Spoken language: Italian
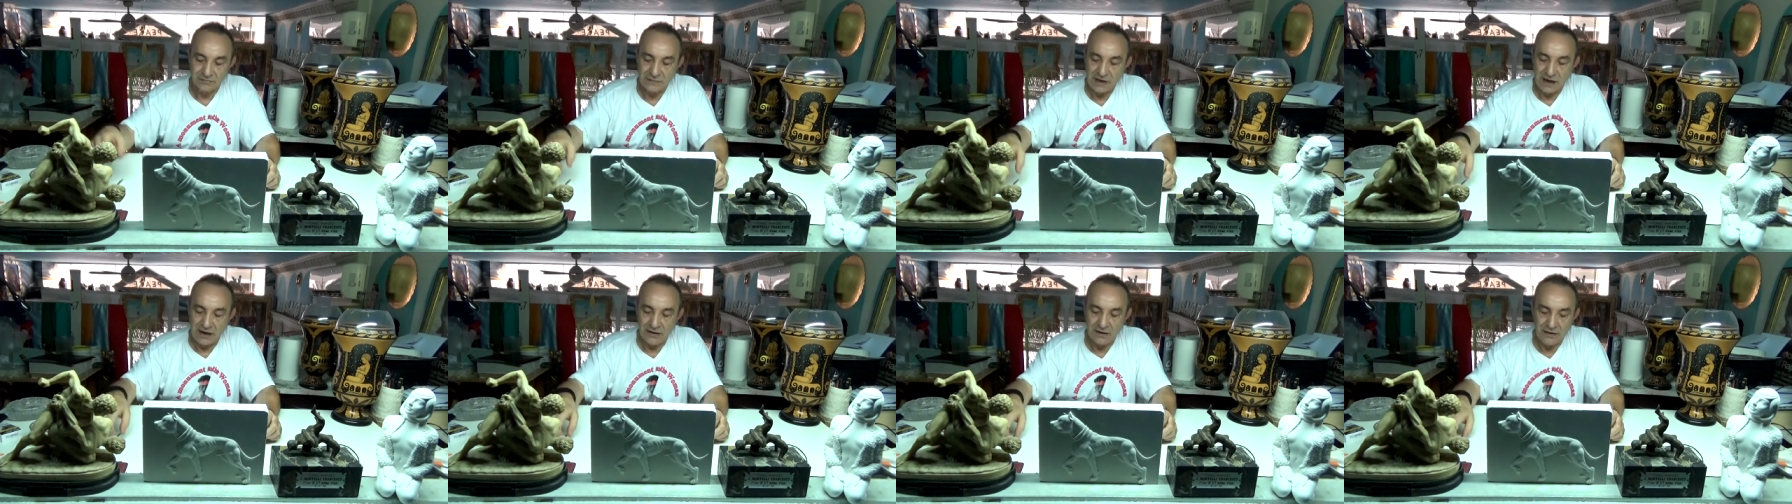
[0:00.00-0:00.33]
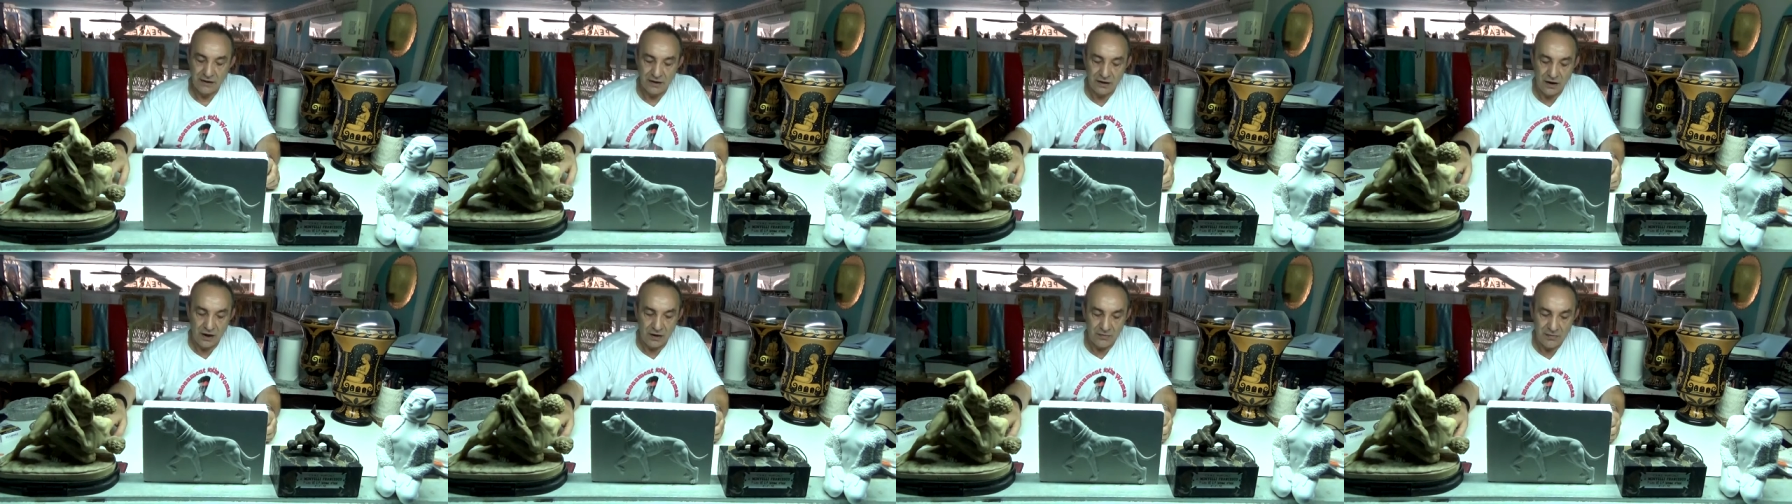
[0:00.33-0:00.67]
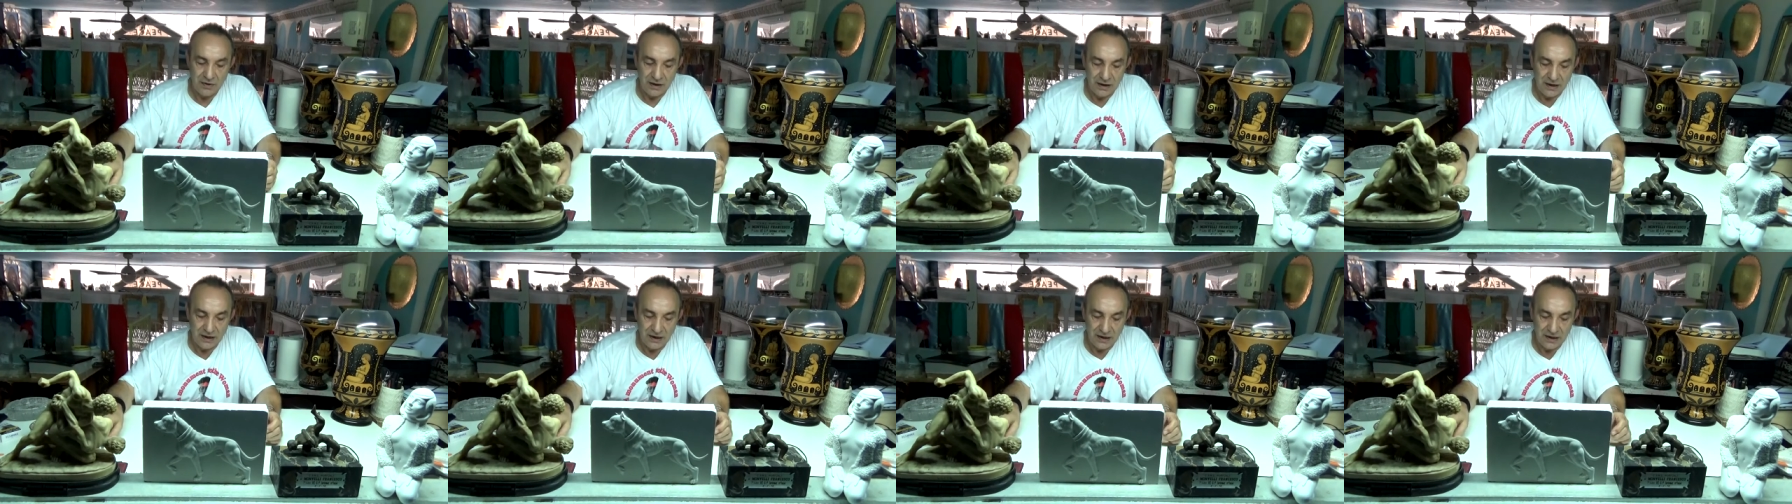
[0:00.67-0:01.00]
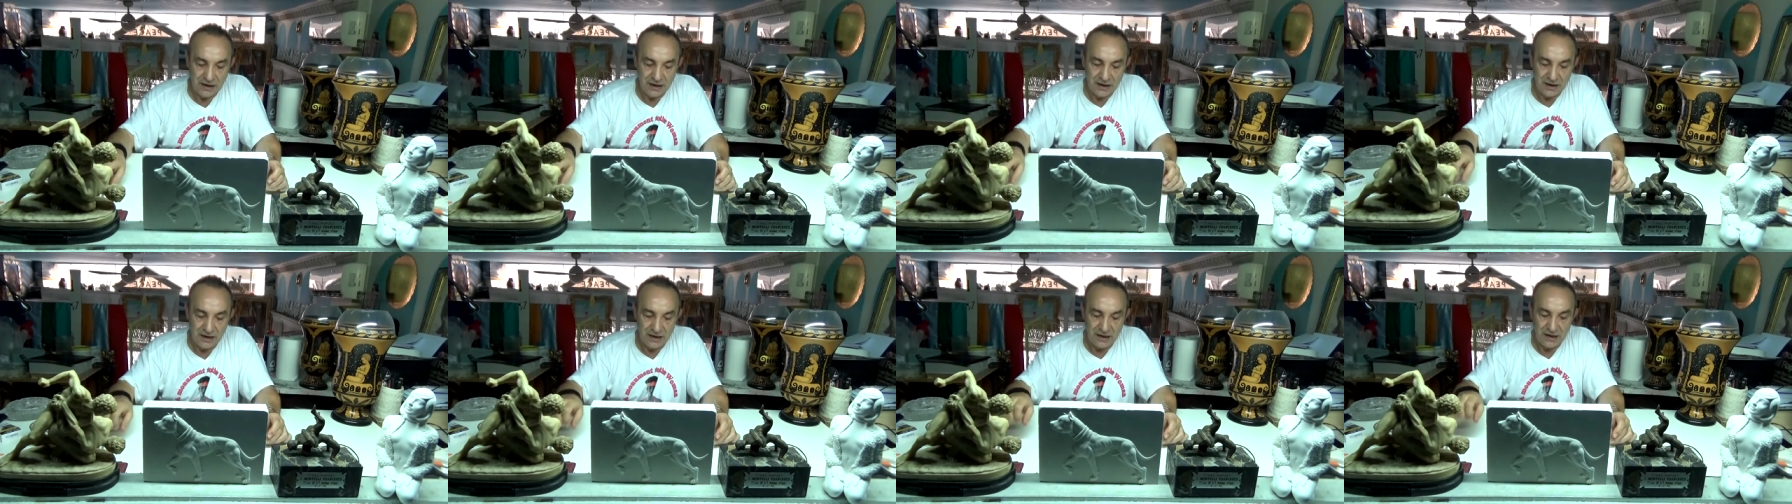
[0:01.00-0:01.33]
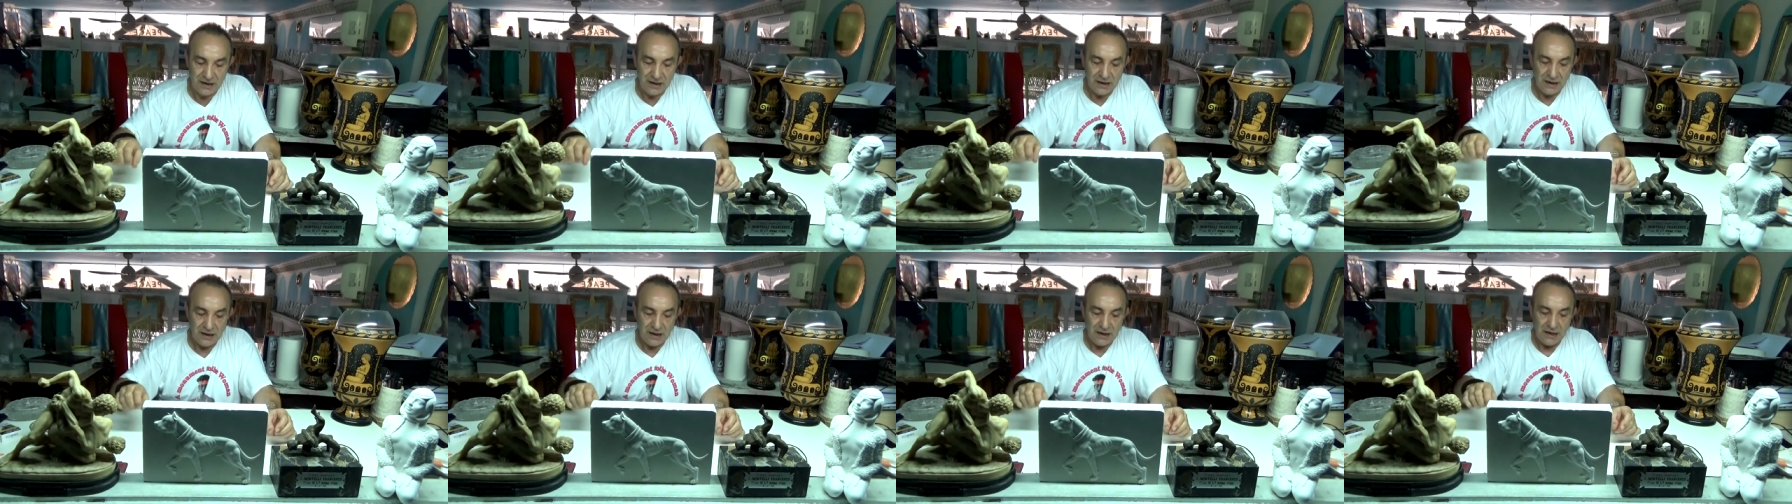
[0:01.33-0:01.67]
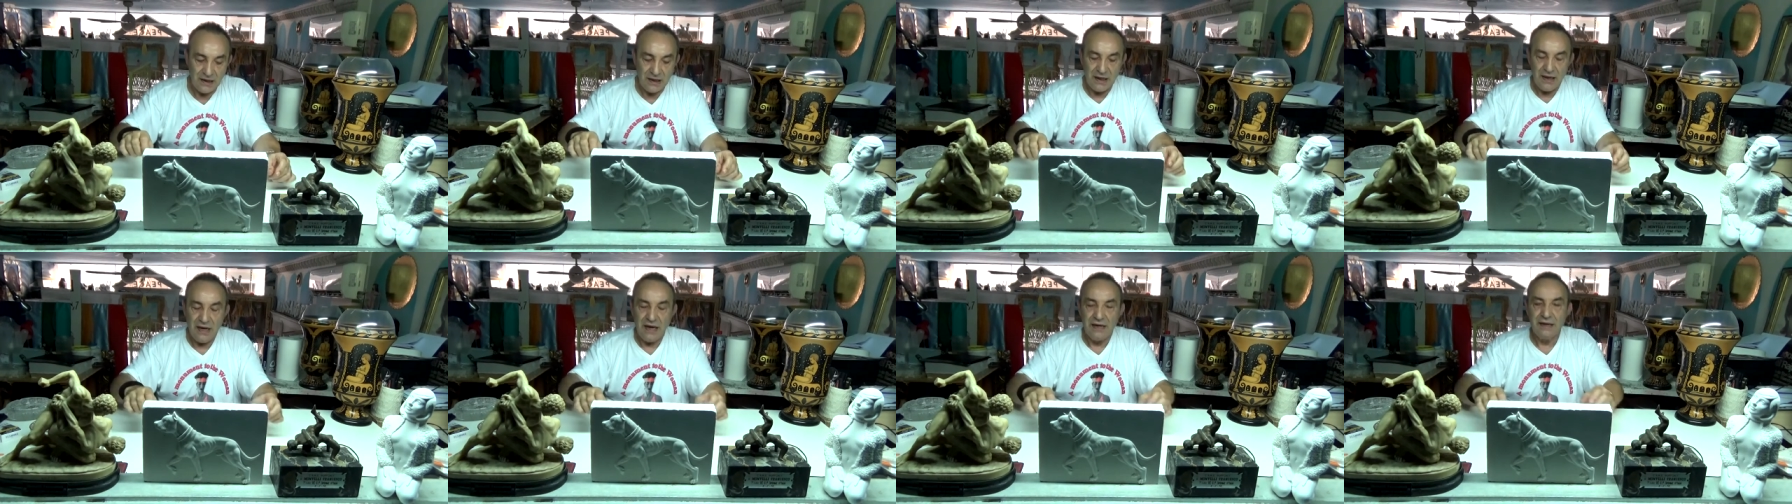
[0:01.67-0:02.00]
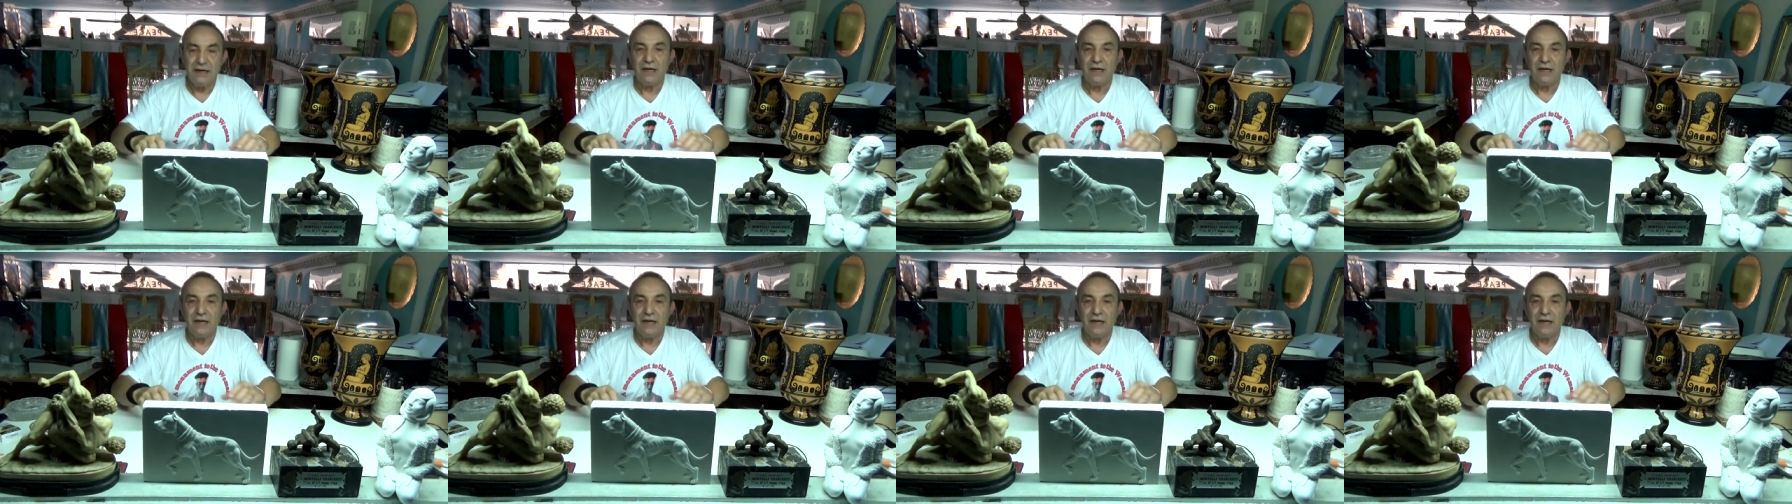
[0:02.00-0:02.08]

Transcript: è una roba è